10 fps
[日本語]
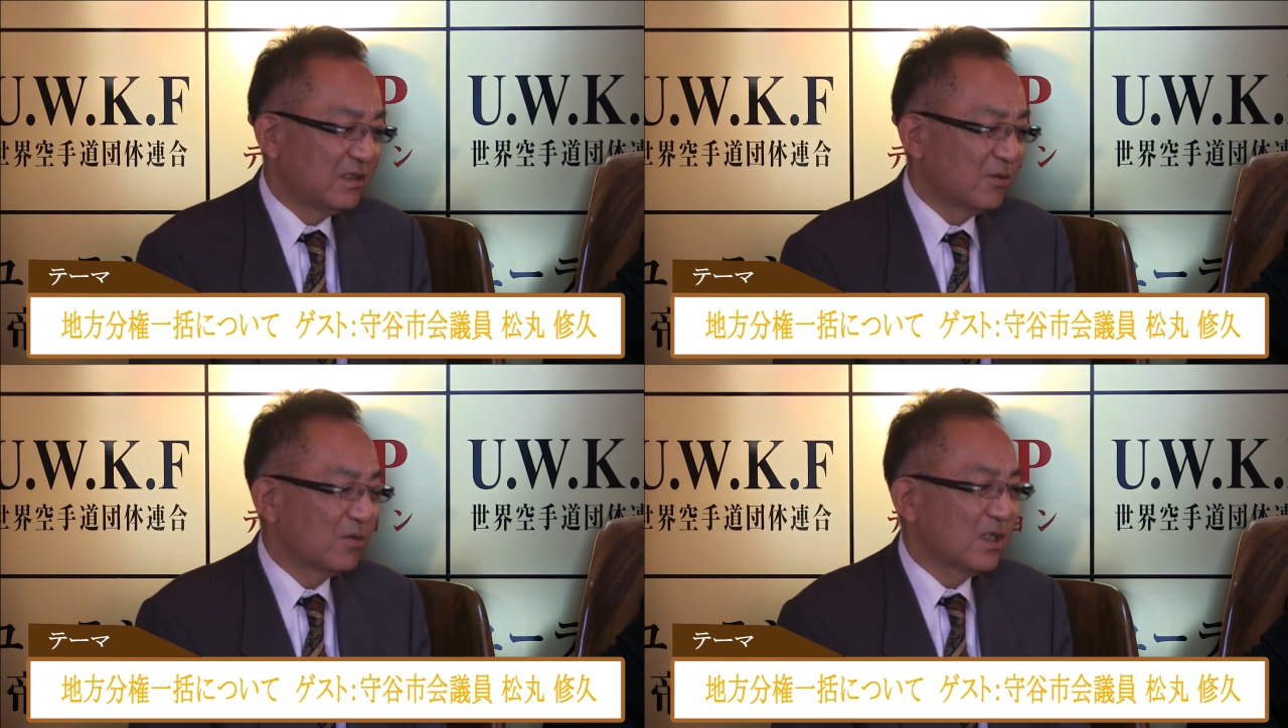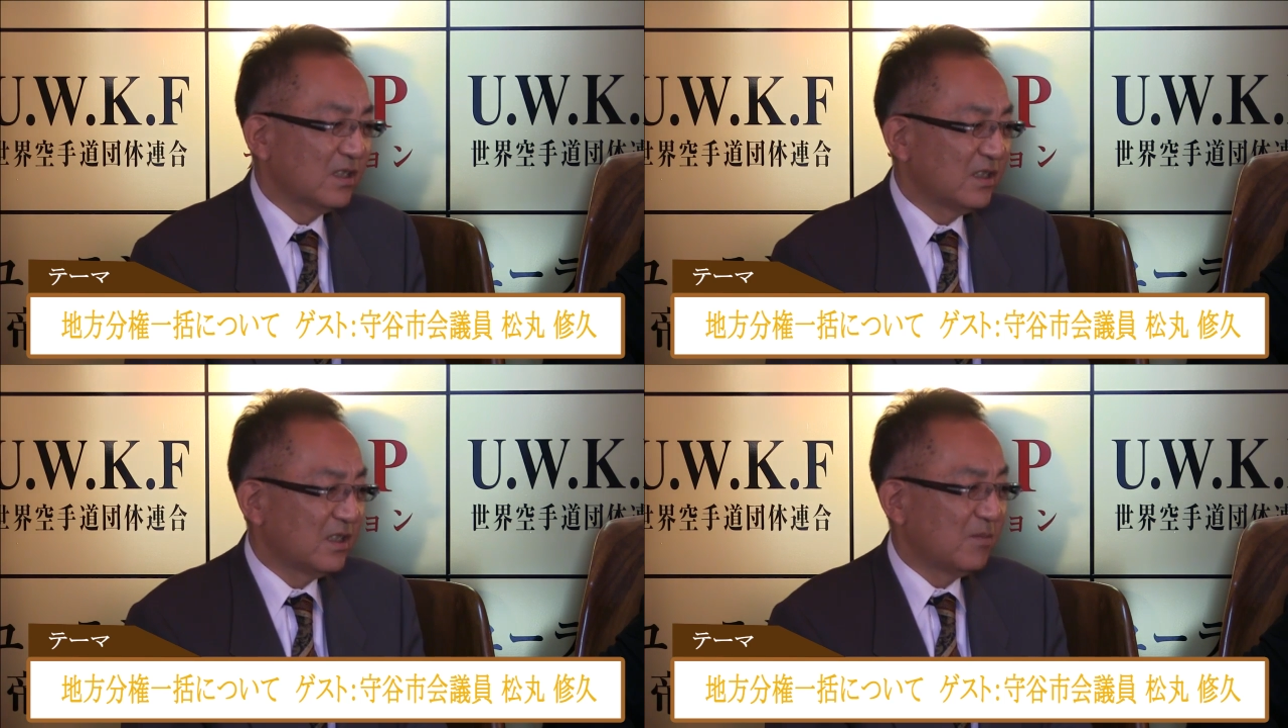国会議
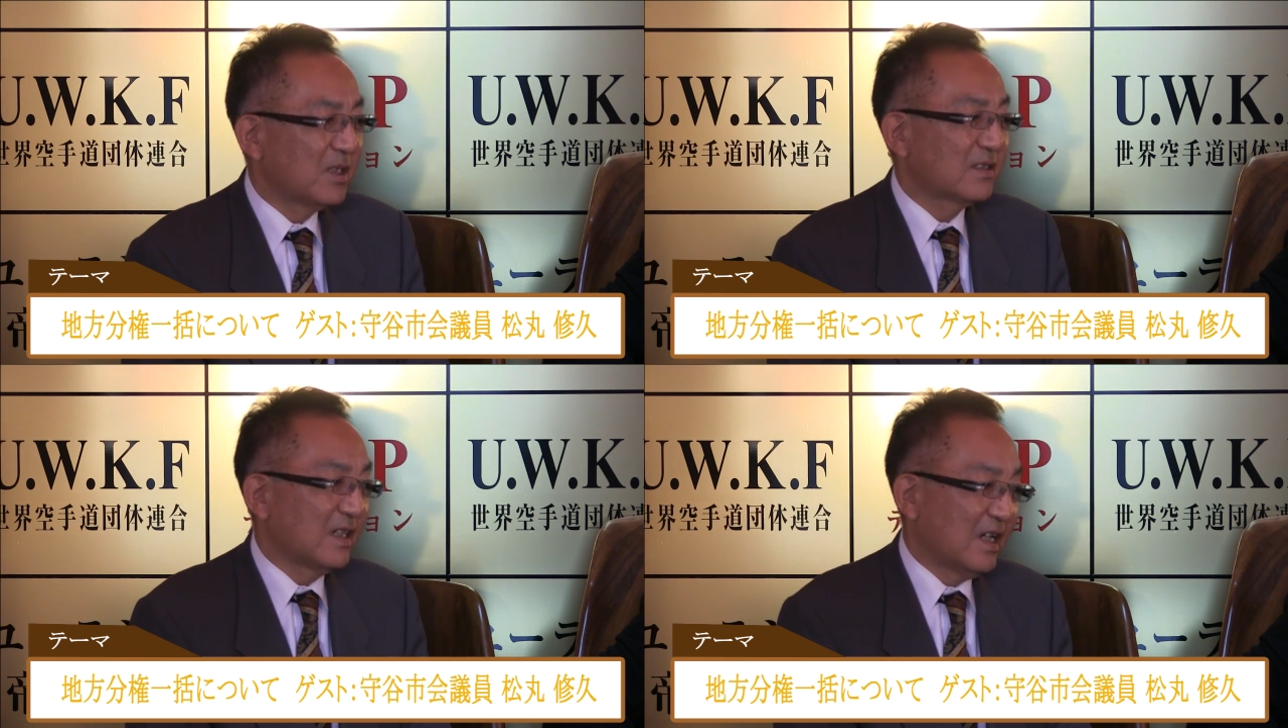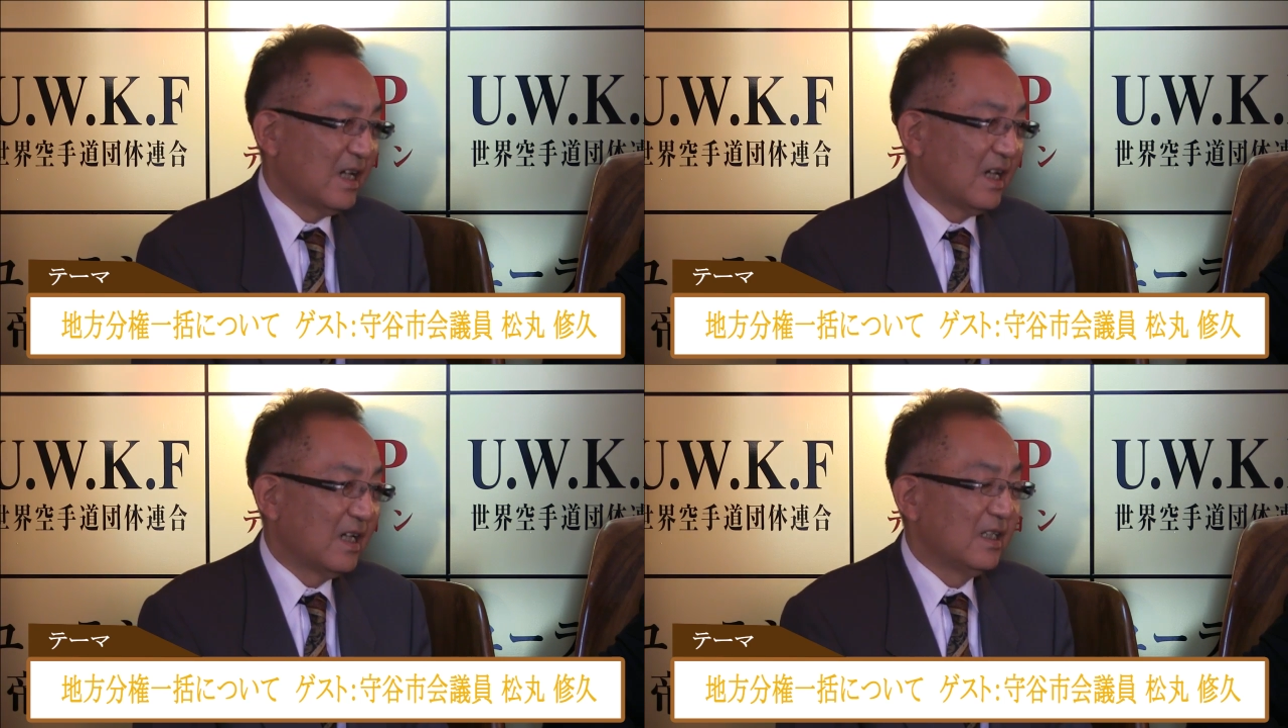員っていますか
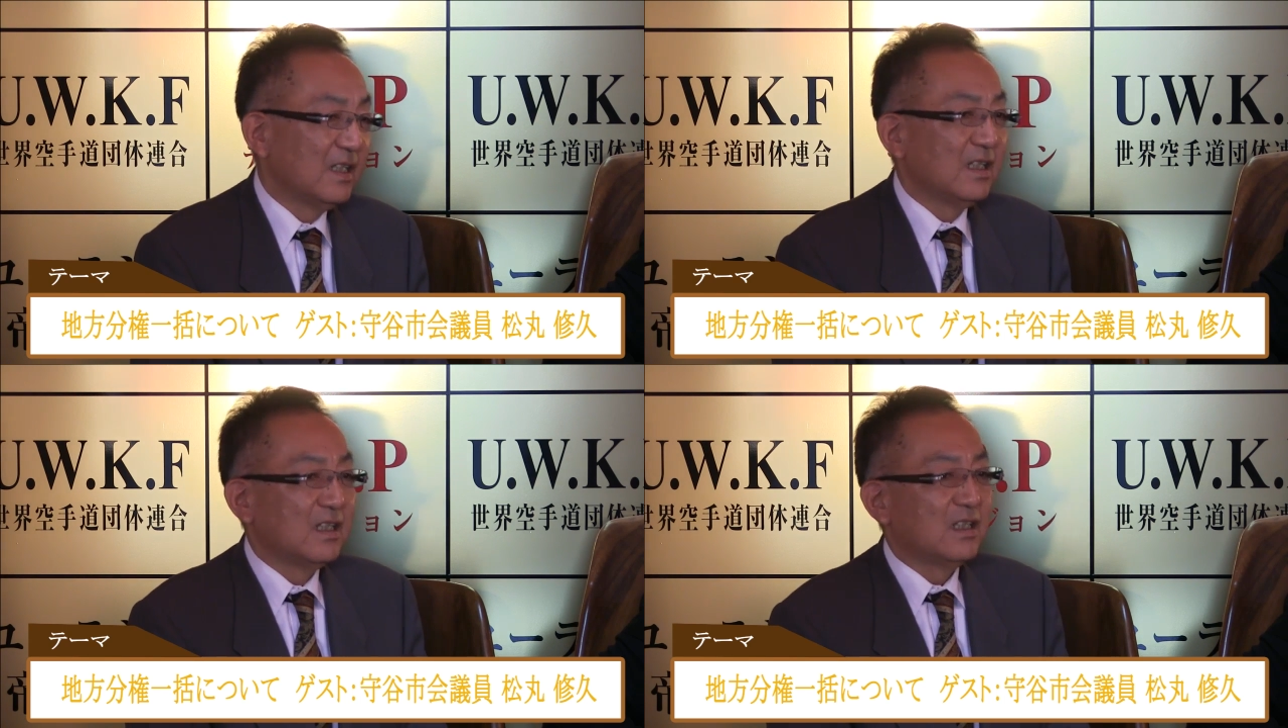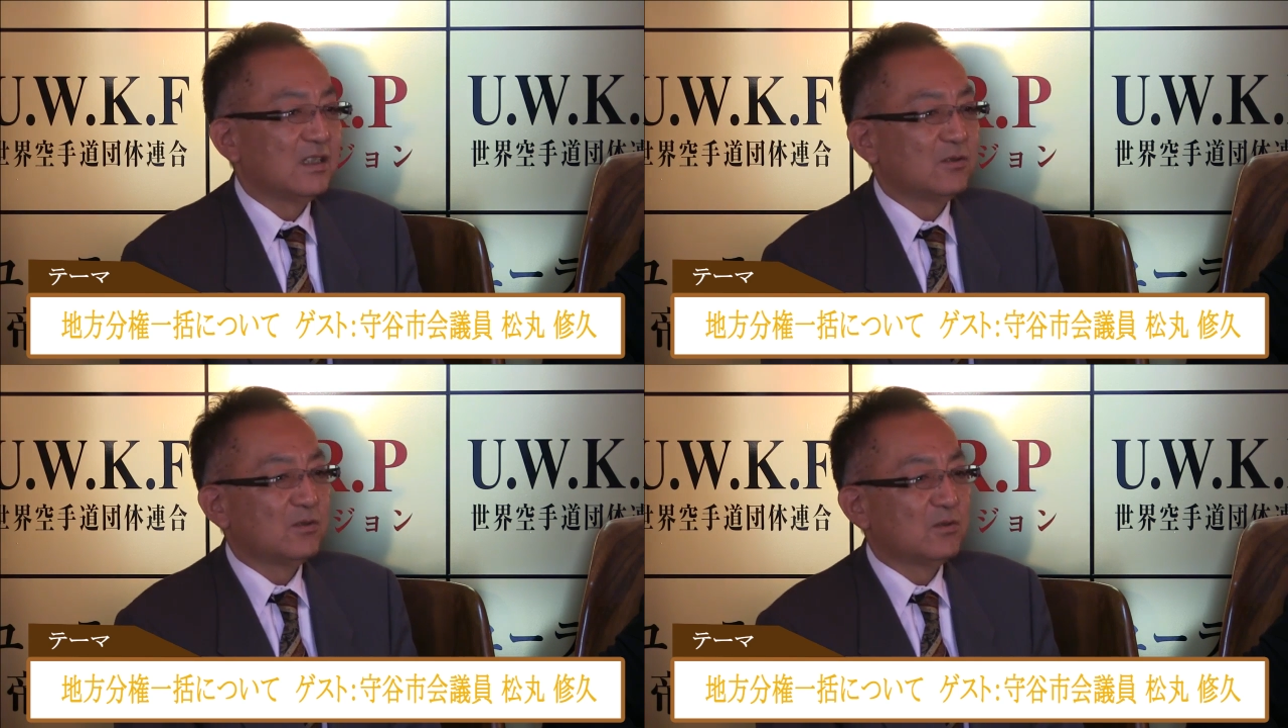ら、
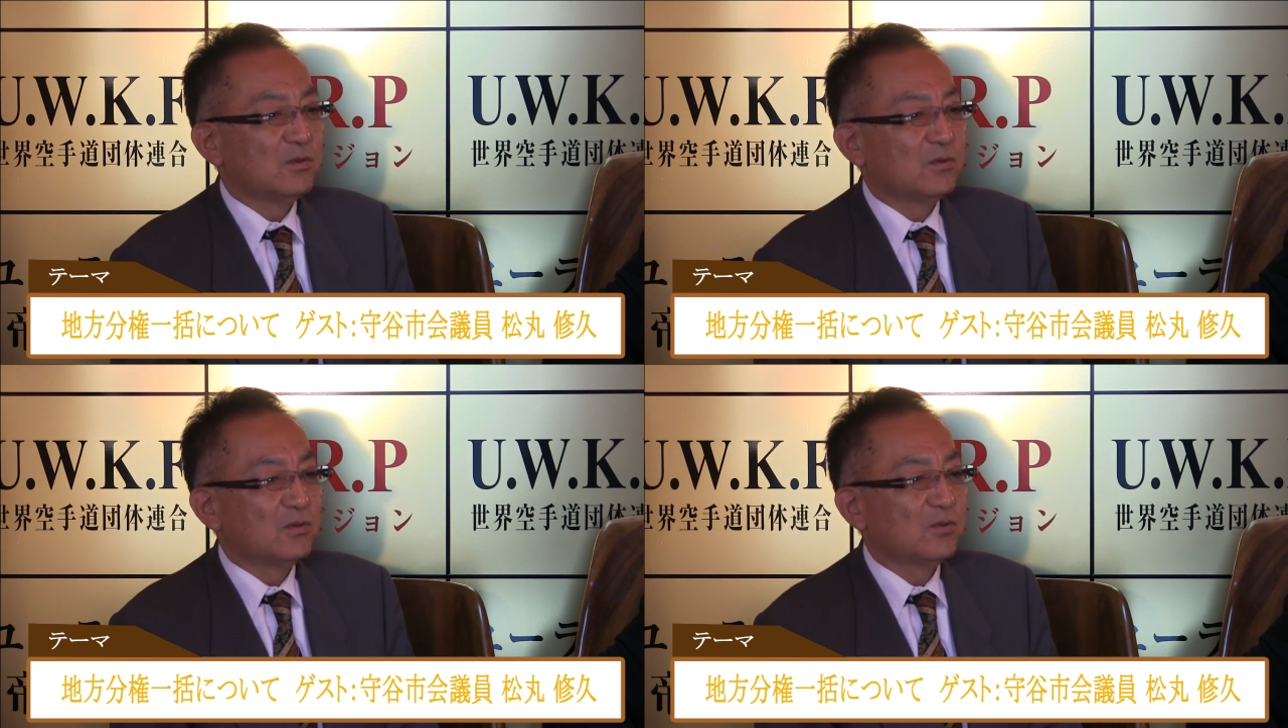ど